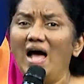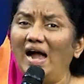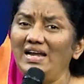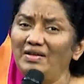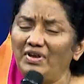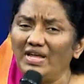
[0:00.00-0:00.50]

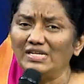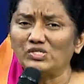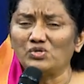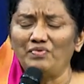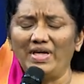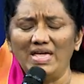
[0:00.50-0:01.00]
ஆண்டவர்
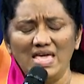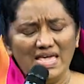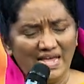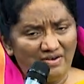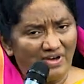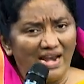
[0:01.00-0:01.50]
இயேசுவே
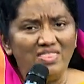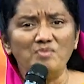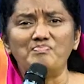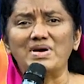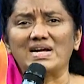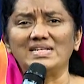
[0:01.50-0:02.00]
என் வலது
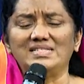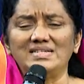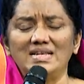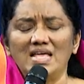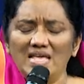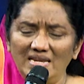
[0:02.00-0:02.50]
பக்கத்தில்